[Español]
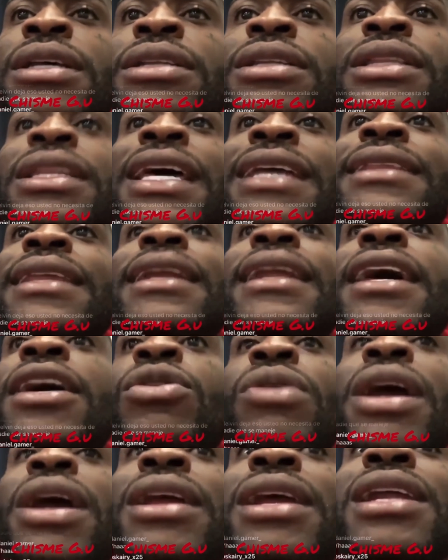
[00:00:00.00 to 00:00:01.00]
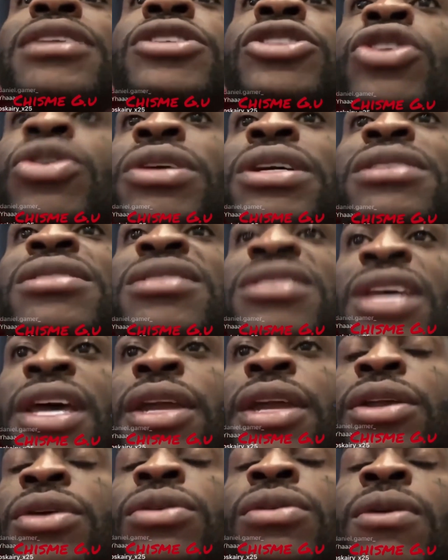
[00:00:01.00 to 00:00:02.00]
de tener una relación en
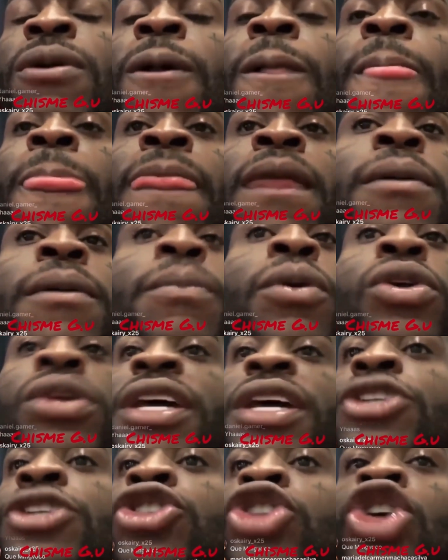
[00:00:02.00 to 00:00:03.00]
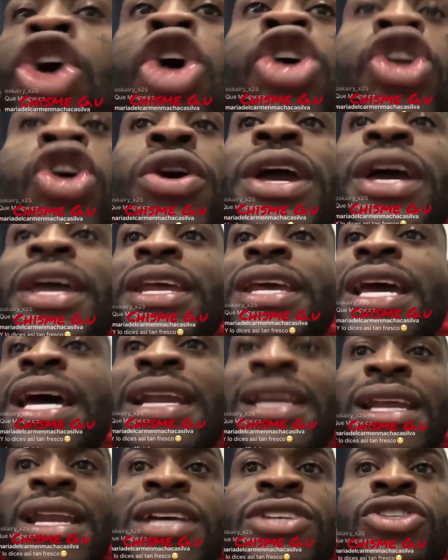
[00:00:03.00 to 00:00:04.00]
serio, porque yo no quería
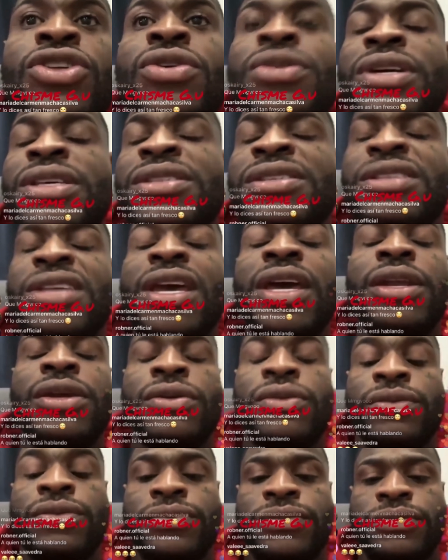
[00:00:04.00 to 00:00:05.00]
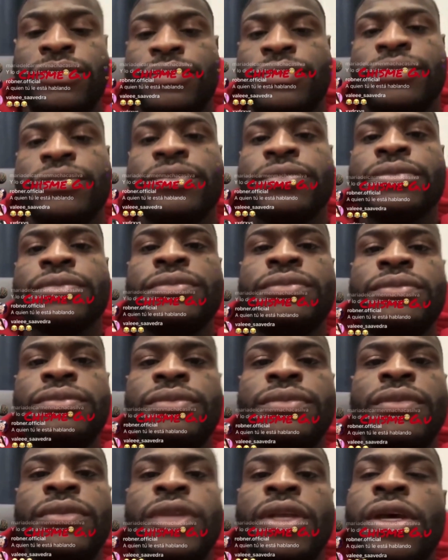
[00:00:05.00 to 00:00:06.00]
relación en serio.
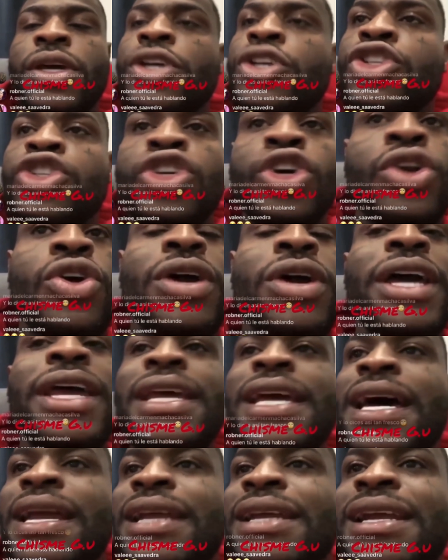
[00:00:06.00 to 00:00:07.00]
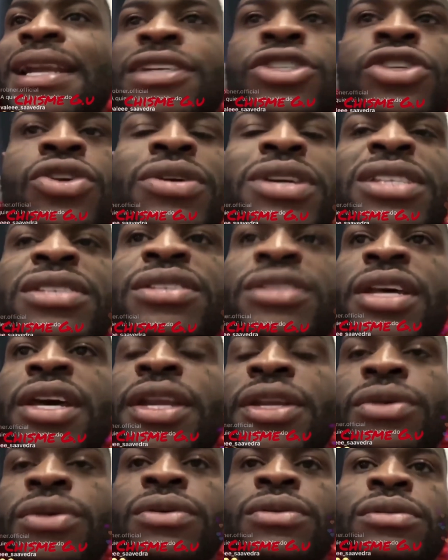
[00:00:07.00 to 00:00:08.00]
Yo no quería relación en
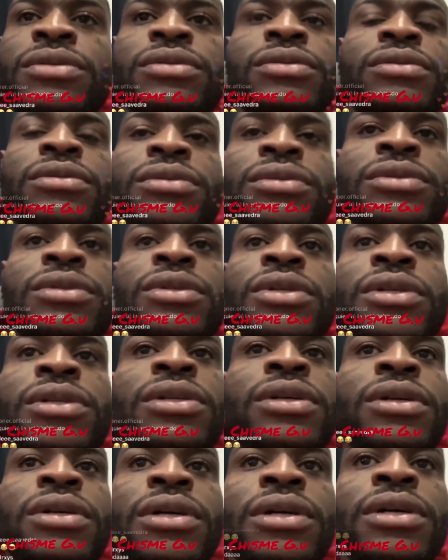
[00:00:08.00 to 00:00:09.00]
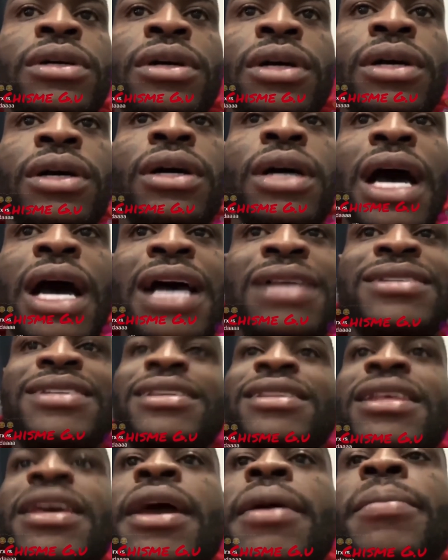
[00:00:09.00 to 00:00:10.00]
serio. Hace
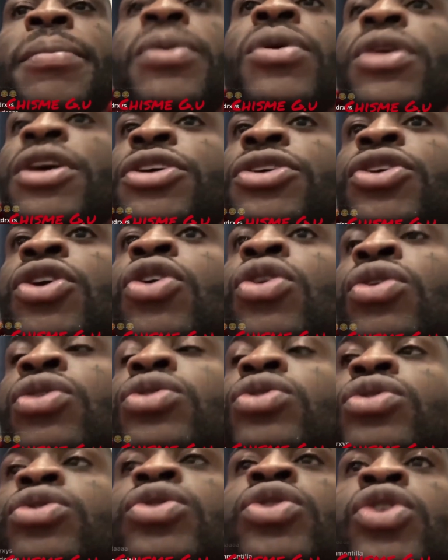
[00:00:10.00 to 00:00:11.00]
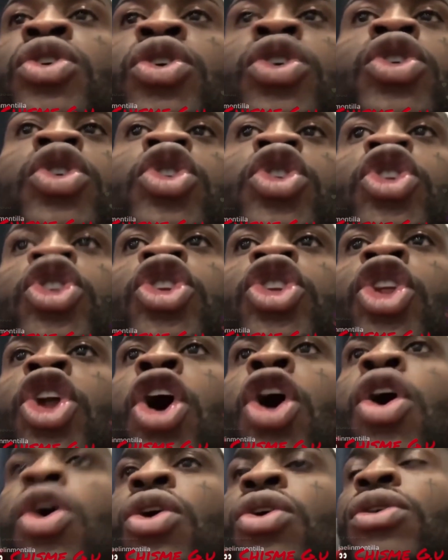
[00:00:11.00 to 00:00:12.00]
tiempo que yo
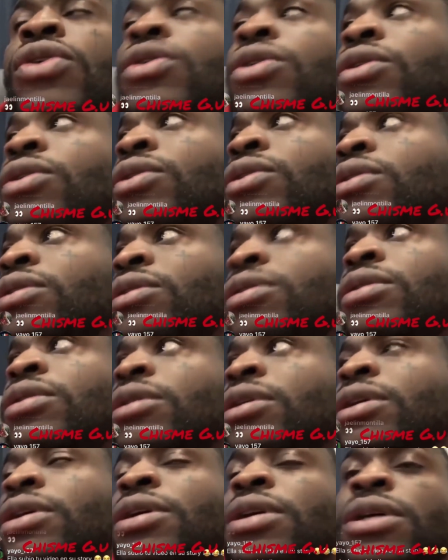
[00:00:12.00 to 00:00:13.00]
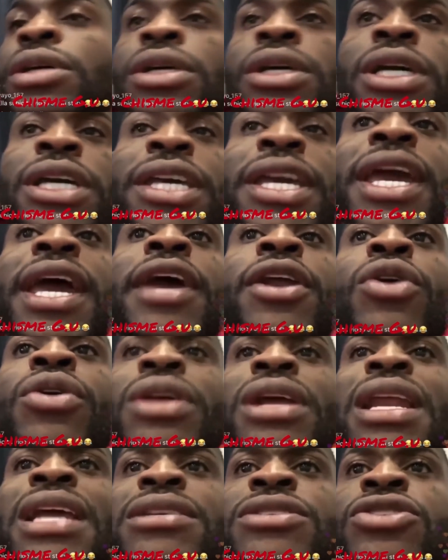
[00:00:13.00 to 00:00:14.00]
no quiero
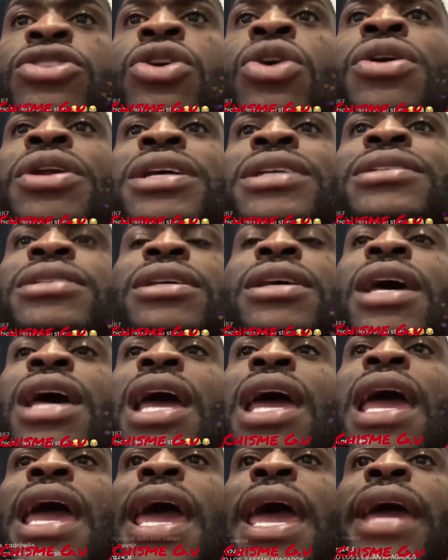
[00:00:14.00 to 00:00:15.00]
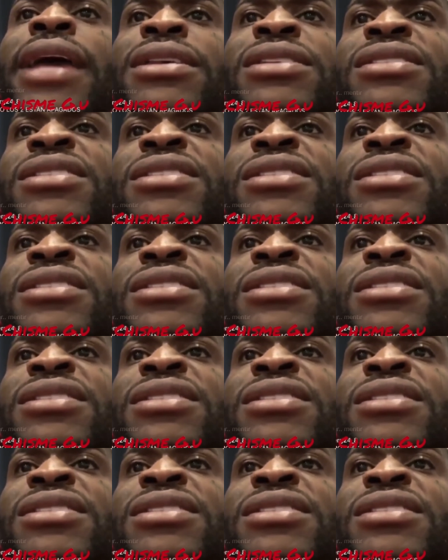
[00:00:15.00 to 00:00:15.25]
relaciones en